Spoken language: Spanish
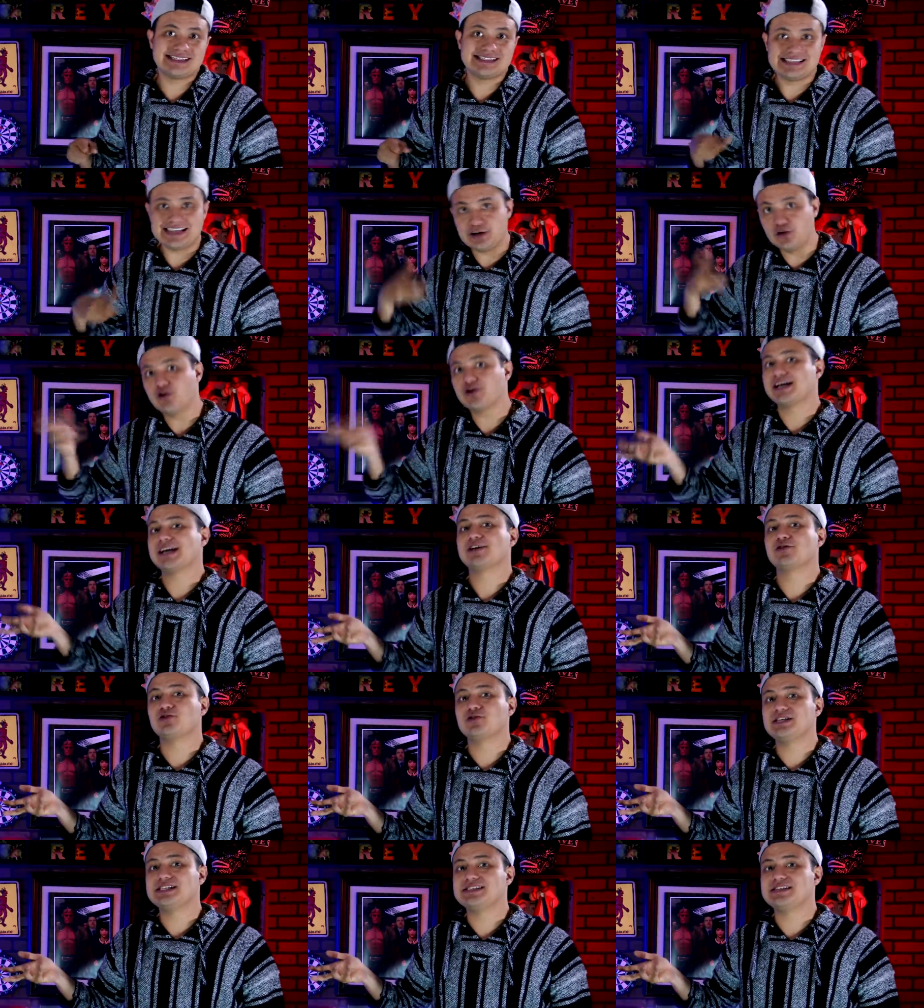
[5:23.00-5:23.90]
que se enojen
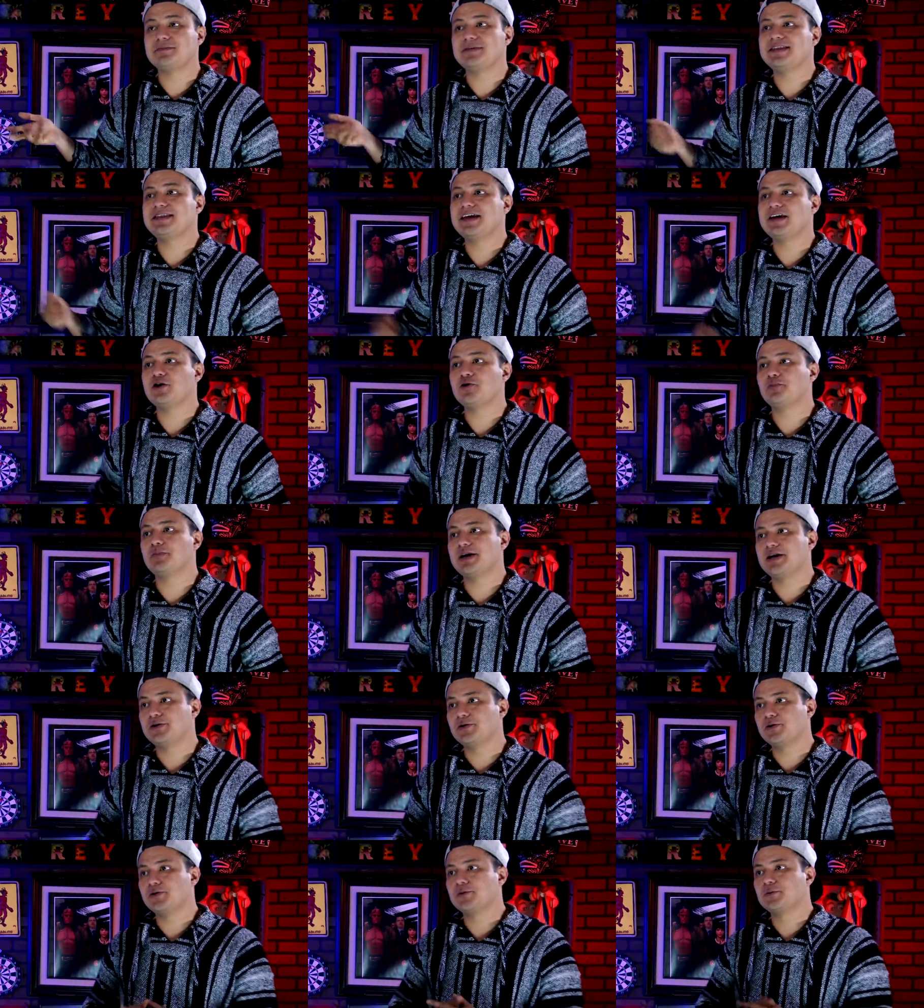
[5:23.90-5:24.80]
con este video,
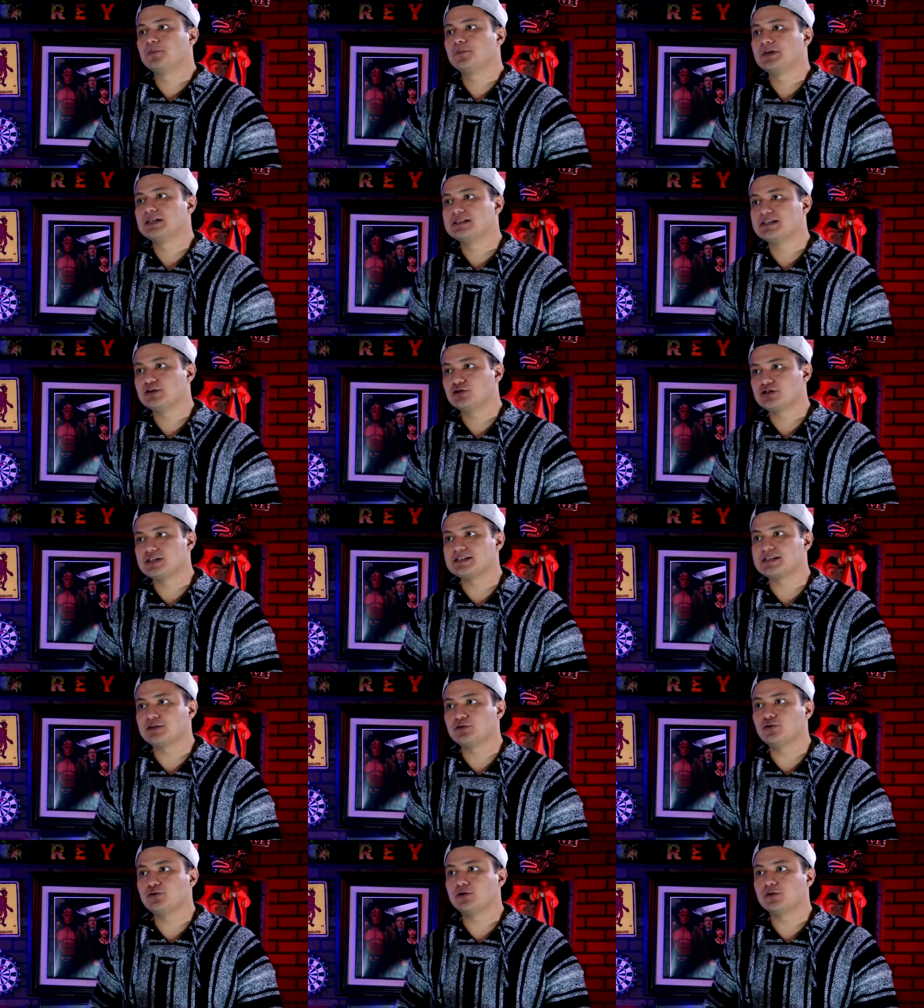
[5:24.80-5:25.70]
pero se los
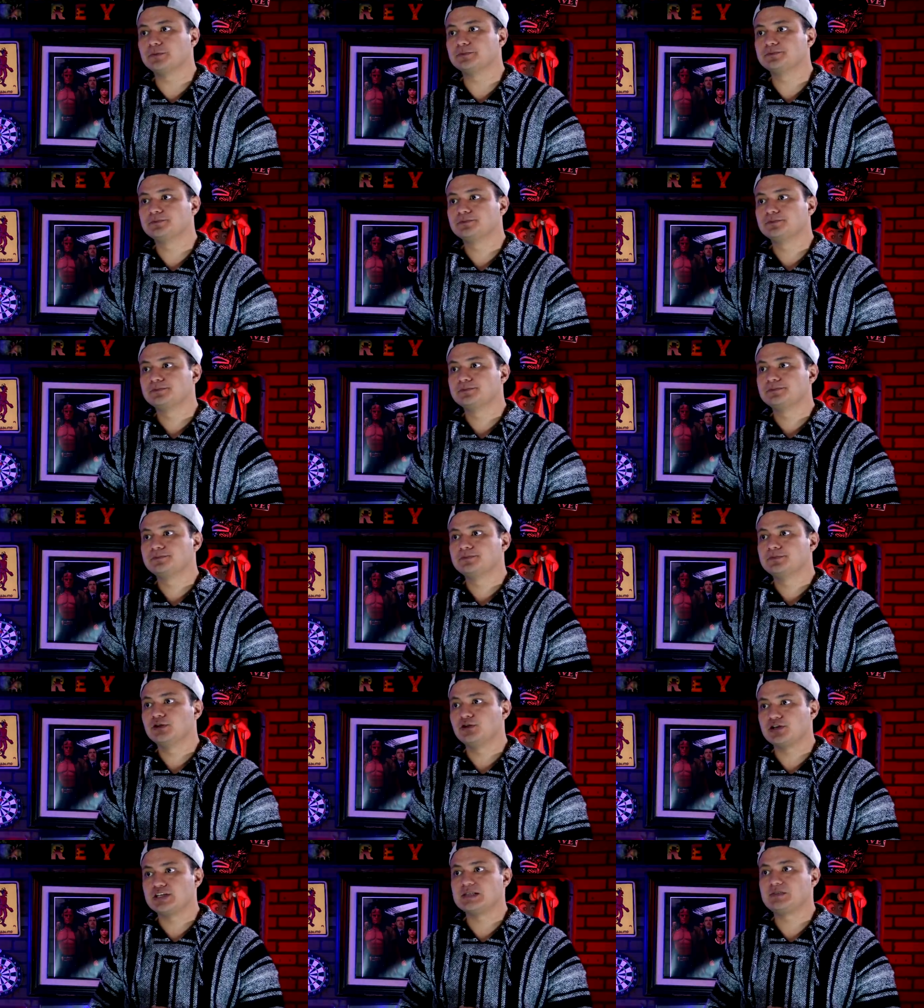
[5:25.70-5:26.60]
aseguro,
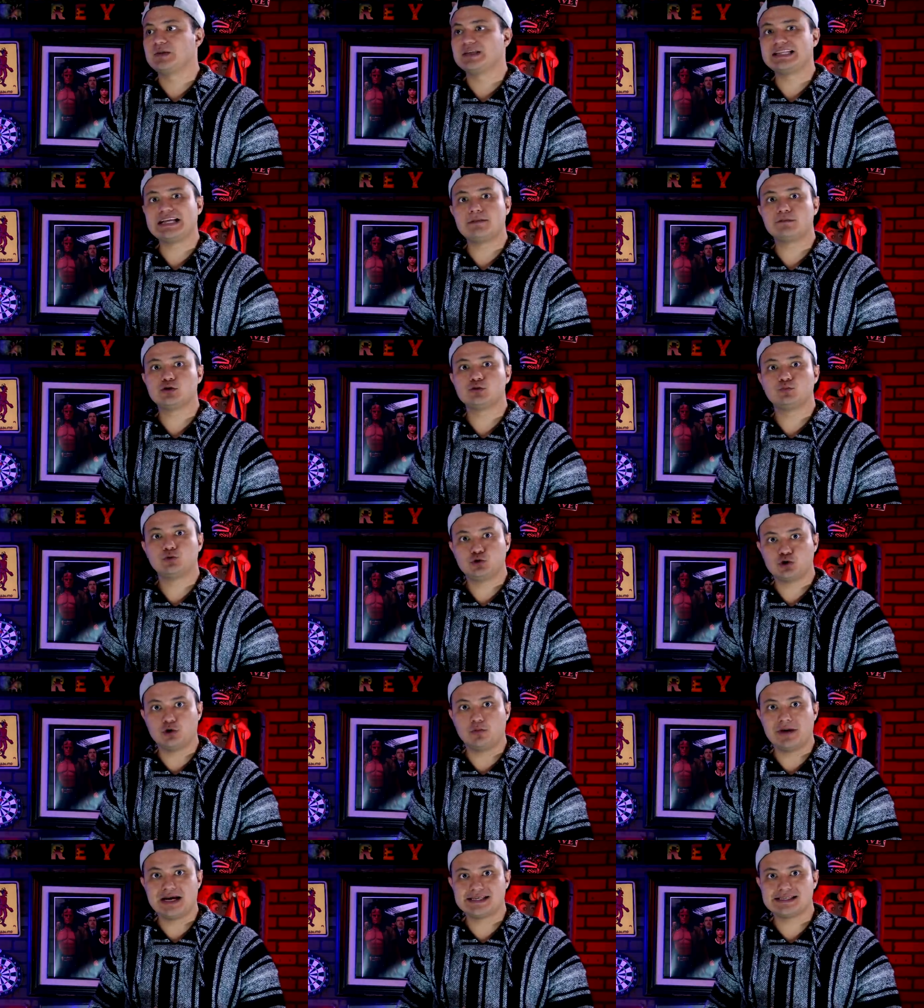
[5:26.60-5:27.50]
lo respetamos
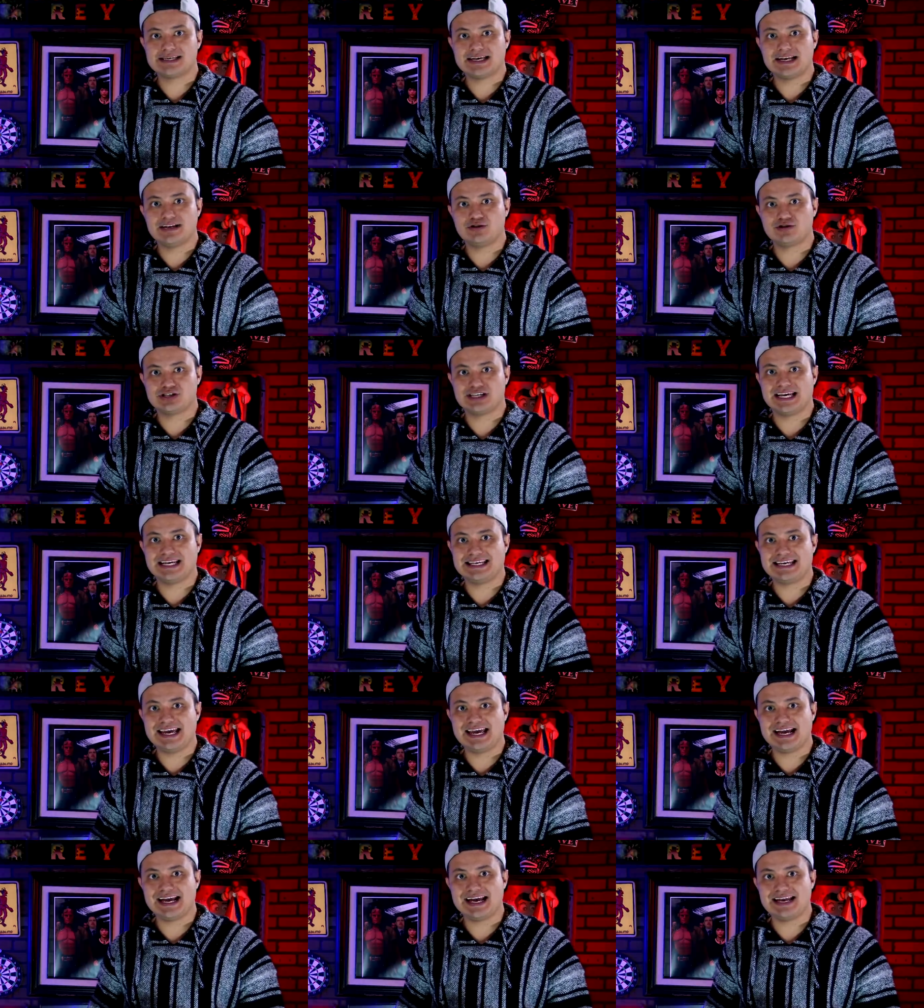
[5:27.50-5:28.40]
mucho más que los que
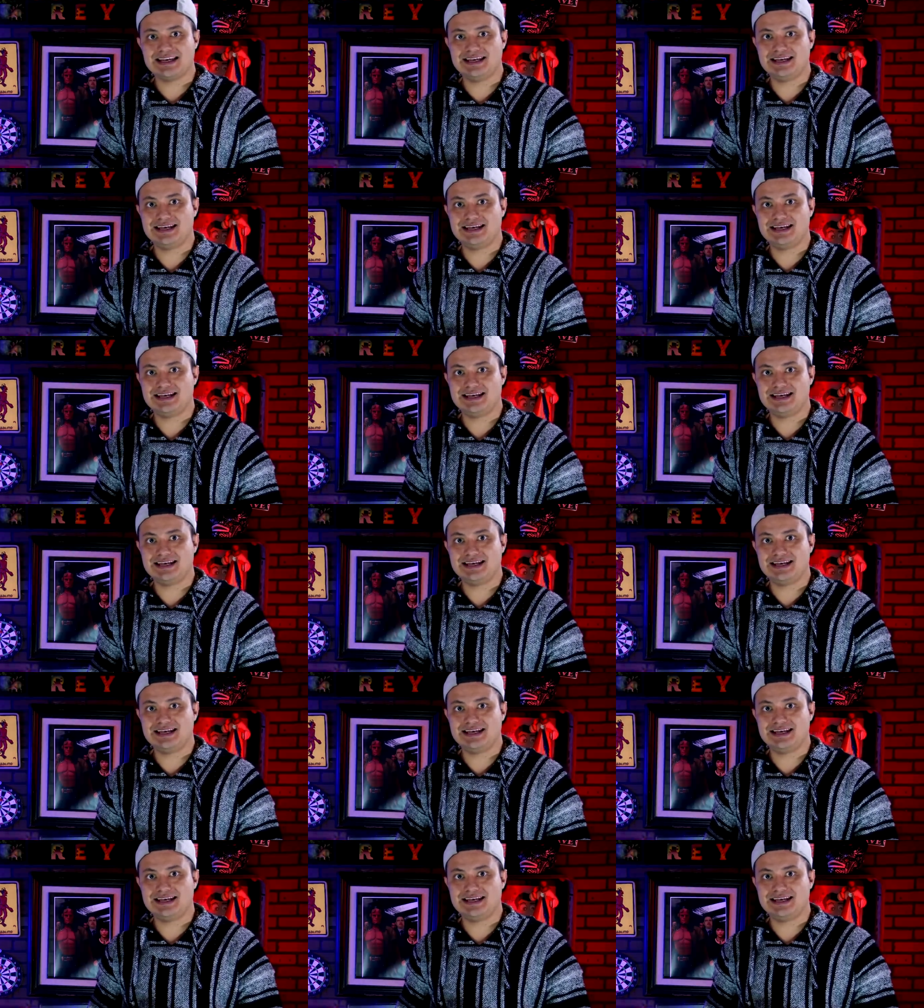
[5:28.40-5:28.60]
llegan